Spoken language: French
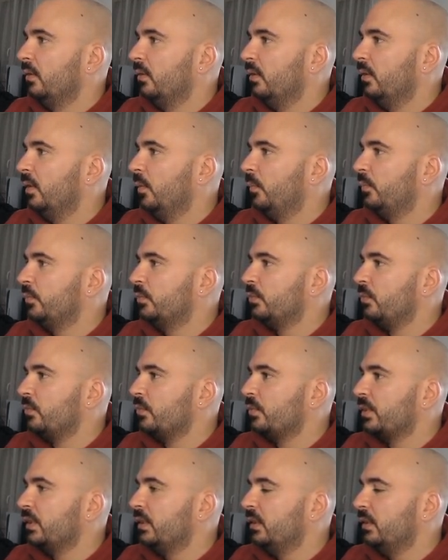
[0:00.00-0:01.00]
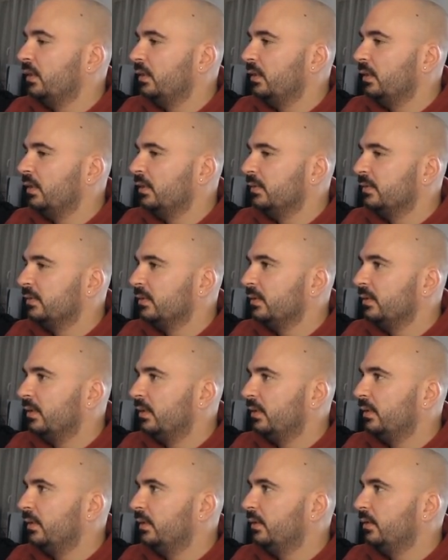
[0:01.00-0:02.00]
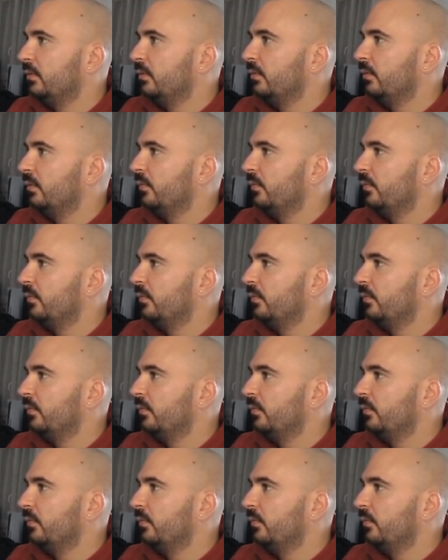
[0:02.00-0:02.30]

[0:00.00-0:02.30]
hop, changer, essayer d'aller euh,